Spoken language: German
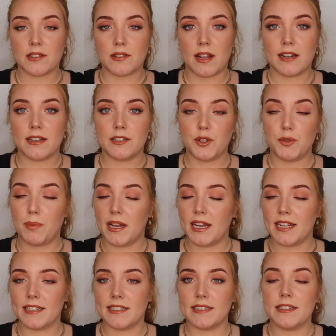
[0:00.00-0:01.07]
Also alle
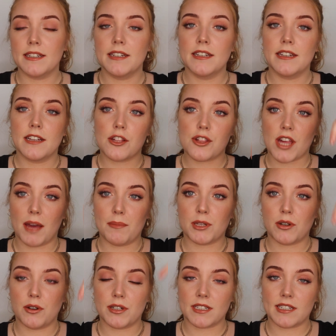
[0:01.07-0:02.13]
Dupe-Paletten schreibe
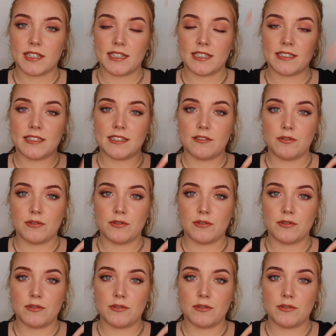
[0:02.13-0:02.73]
ich euch hinten